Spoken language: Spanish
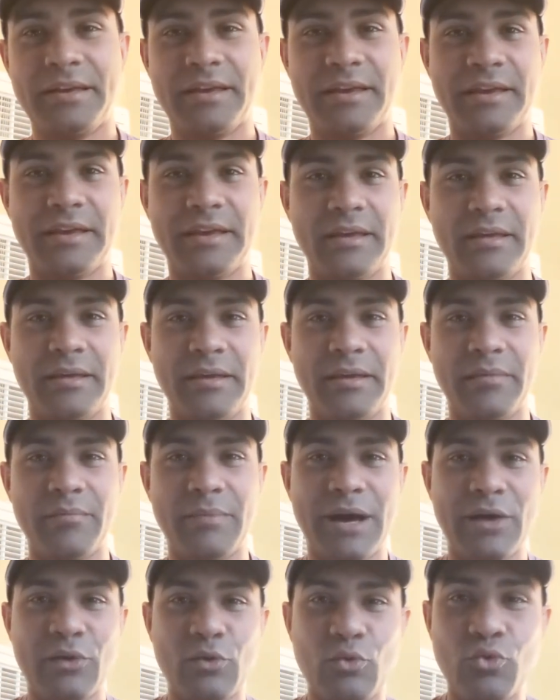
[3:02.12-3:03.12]
eh,
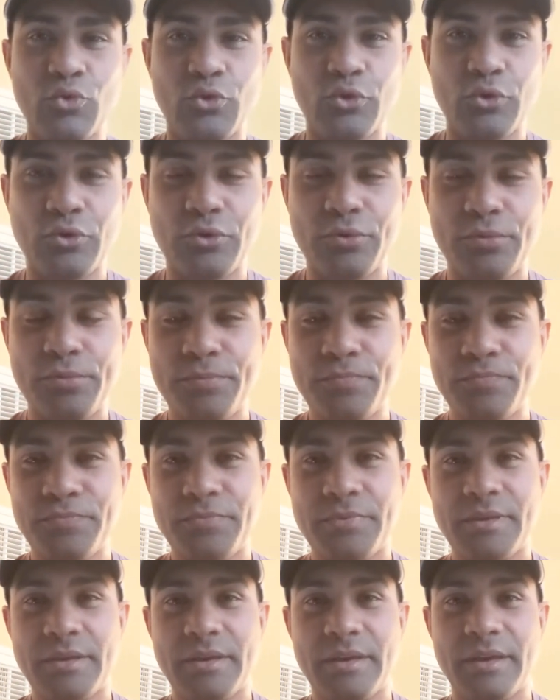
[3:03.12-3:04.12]
Maduro,
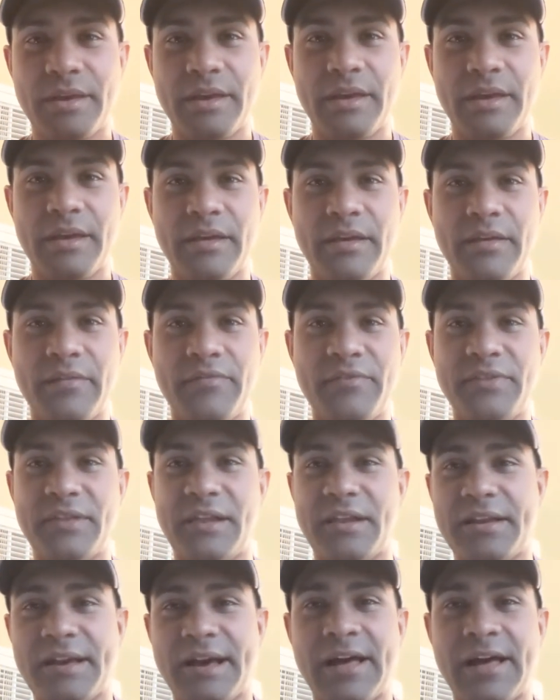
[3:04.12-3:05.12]
eh,
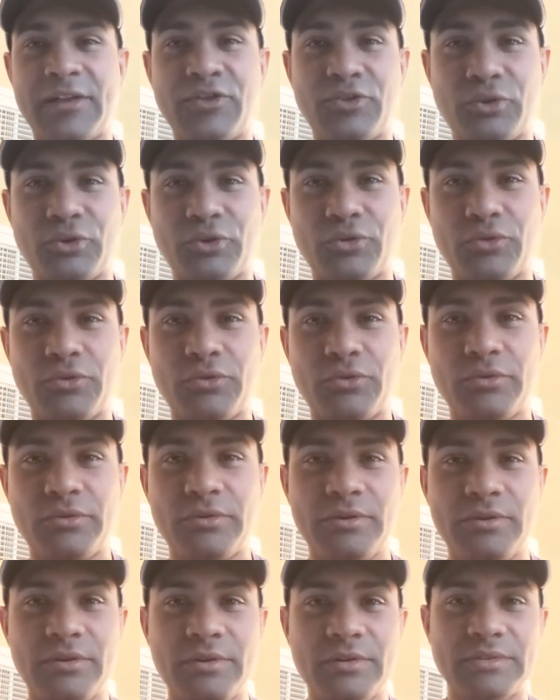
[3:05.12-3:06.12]
Fidel Castro,
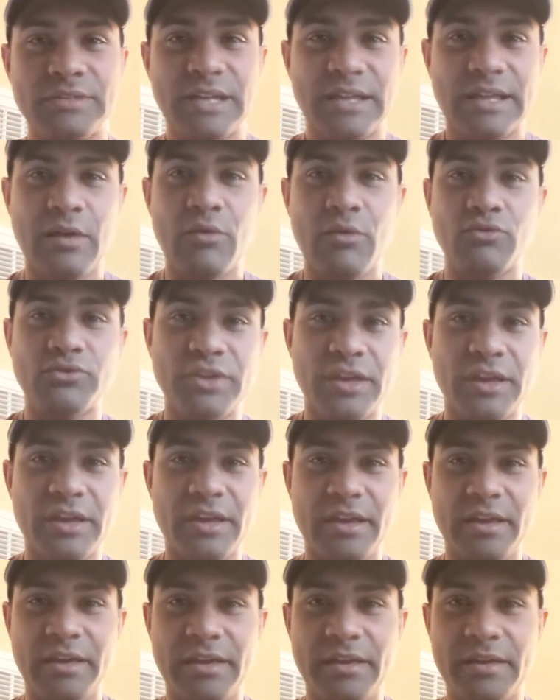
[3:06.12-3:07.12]
Saddam
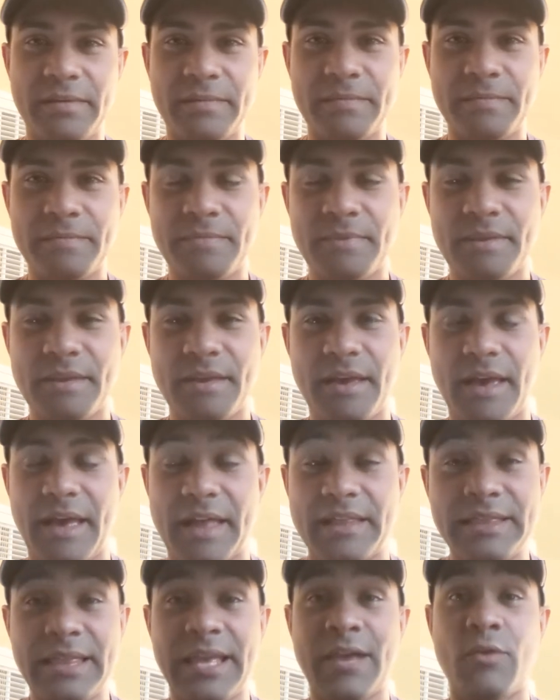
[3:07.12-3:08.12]
Hussein,
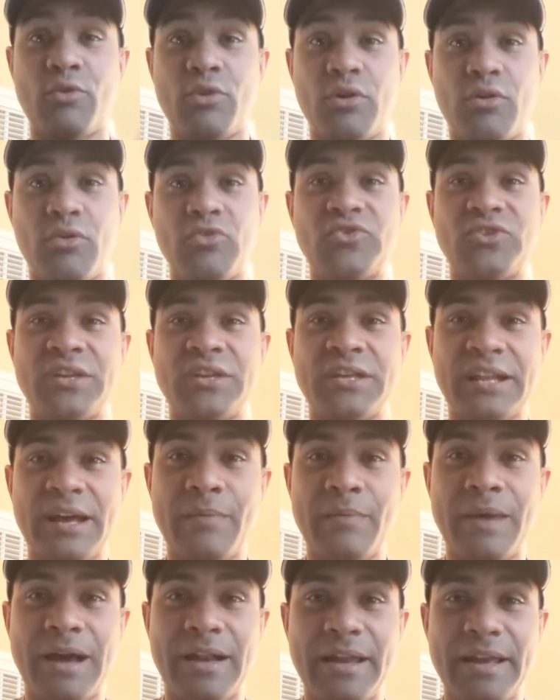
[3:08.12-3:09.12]
gente que uno
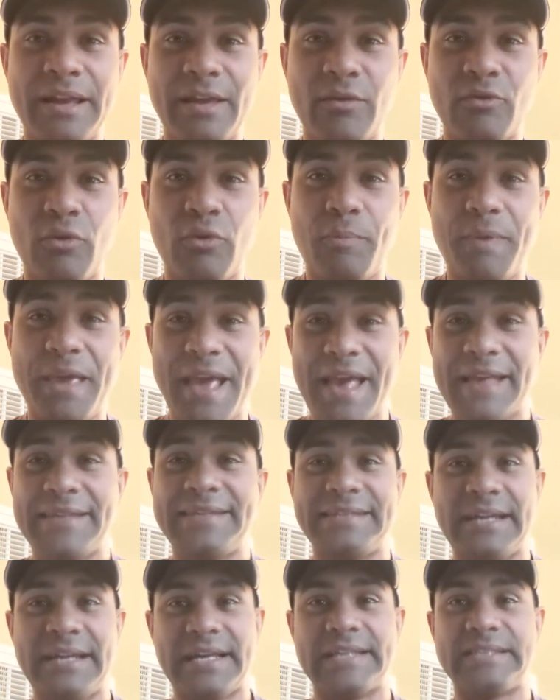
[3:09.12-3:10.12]
considera mala y que uno
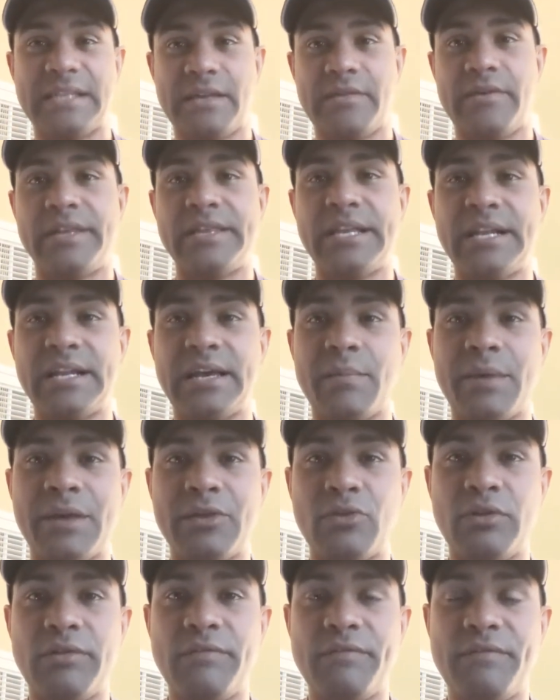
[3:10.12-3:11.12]
piensa que se debe estar
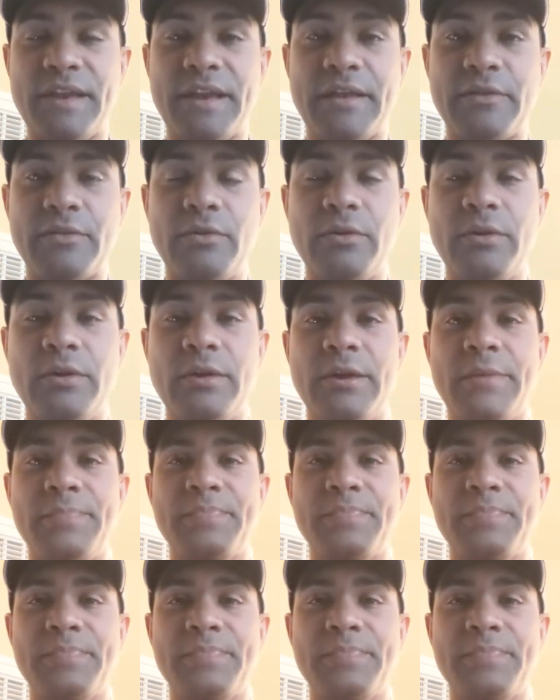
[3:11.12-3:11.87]
quemando el infierno.